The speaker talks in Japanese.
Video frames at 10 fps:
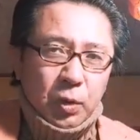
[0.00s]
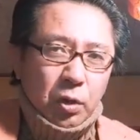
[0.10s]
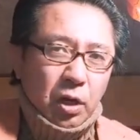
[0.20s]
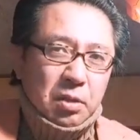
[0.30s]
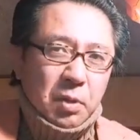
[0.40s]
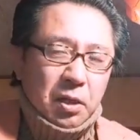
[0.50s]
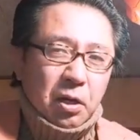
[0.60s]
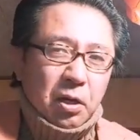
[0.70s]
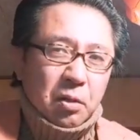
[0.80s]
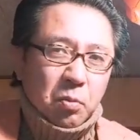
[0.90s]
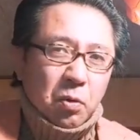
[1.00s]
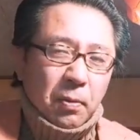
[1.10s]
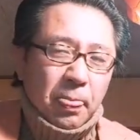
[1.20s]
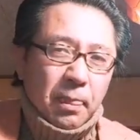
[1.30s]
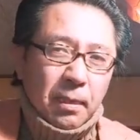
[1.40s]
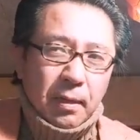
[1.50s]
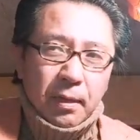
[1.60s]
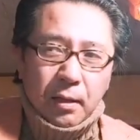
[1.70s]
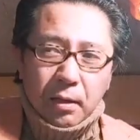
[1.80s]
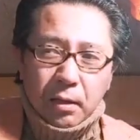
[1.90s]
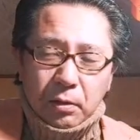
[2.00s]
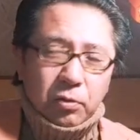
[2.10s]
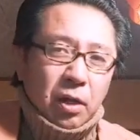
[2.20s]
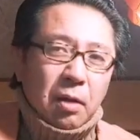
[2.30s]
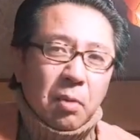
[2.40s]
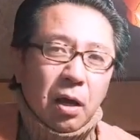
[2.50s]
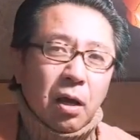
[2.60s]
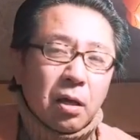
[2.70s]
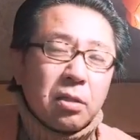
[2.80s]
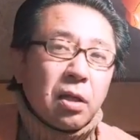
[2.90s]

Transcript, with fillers: それが一番だけれども、クレーマー